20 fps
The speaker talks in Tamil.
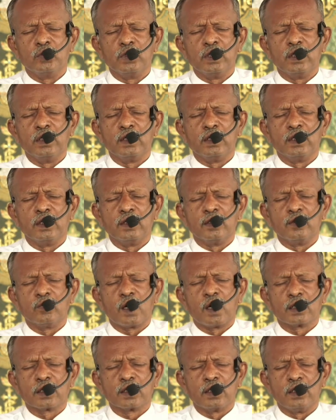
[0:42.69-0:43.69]
கூட இருக்கேன் என்று
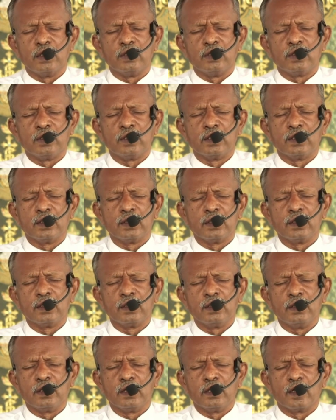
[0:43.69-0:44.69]
வாக்களித்து
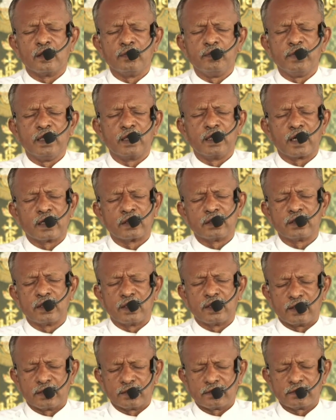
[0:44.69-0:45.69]
எங்கள் அன்பின்
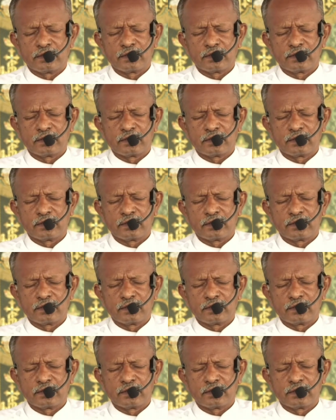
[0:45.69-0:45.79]
கர்த்தரே